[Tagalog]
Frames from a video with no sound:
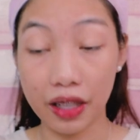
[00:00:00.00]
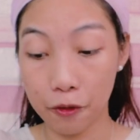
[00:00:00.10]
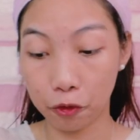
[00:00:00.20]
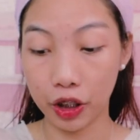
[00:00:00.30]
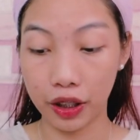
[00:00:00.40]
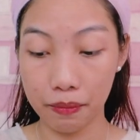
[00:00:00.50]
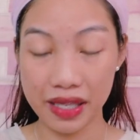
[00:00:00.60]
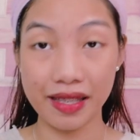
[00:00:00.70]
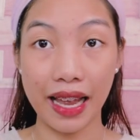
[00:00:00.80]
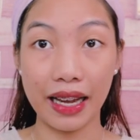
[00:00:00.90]
saver ni
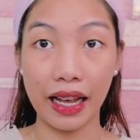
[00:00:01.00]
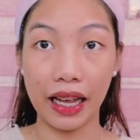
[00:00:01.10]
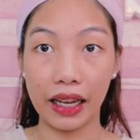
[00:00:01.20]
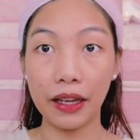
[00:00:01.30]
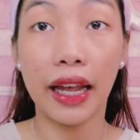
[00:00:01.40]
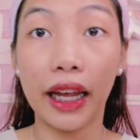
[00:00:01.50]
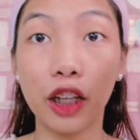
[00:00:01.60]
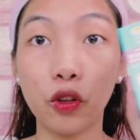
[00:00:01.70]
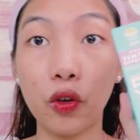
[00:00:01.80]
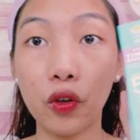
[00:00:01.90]
Miss Anakay.
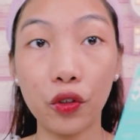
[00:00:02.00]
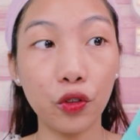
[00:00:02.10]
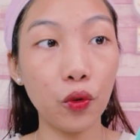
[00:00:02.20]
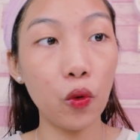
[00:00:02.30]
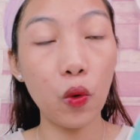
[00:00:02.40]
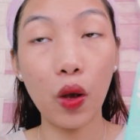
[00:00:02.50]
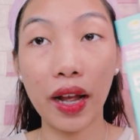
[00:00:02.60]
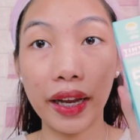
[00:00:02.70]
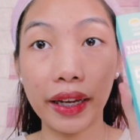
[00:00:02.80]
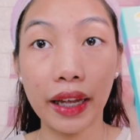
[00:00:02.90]
Ito yung
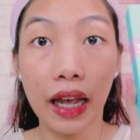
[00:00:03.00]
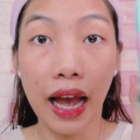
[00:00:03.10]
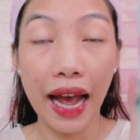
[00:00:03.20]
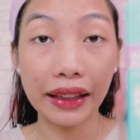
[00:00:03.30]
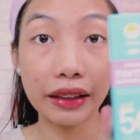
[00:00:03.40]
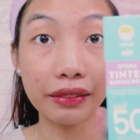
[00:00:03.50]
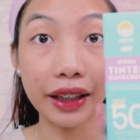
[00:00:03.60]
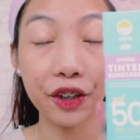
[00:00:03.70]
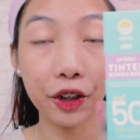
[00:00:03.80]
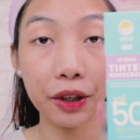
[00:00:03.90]
kay Ate
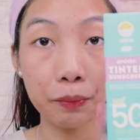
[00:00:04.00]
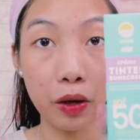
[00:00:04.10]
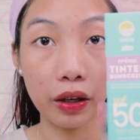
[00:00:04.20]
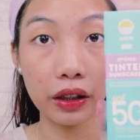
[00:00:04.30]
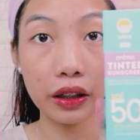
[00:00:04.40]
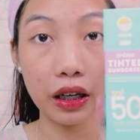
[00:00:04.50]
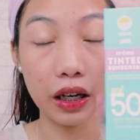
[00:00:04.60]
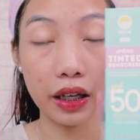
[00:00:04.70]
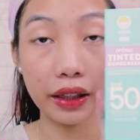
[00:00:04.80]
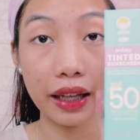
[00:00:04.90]
Ray Hermar
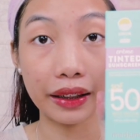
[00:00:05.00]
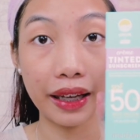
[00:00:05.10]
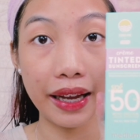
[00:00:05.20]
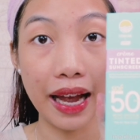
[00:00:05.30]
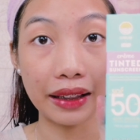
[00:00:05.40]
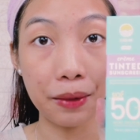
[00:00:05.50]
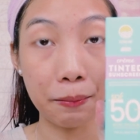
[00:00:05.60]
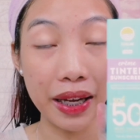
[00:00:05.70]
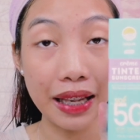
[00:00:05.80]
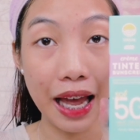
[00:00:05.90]
at, at kay
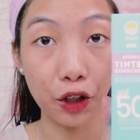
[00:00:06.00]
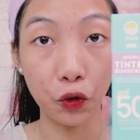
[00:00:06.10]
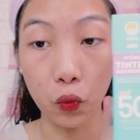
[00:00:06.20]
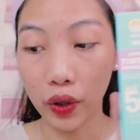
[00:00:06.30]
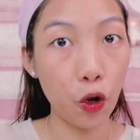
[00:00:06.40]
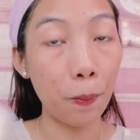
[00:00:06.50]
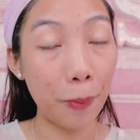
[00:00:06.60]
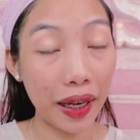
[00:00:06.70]
Ate May Layug nyo.